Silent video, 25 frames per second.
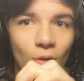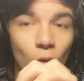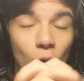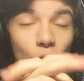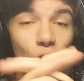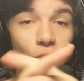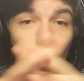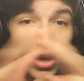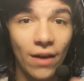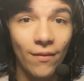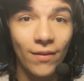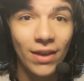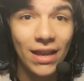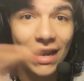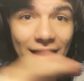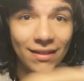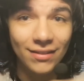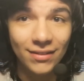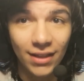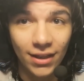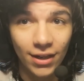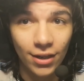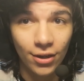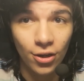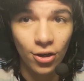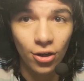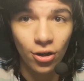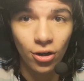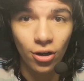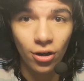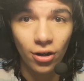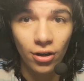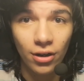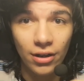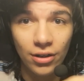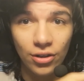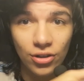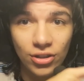Cuando grabé la
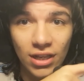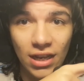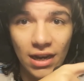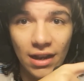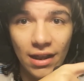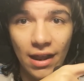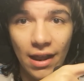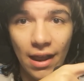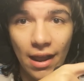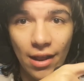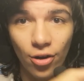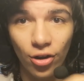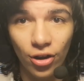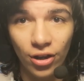anterior, o sea,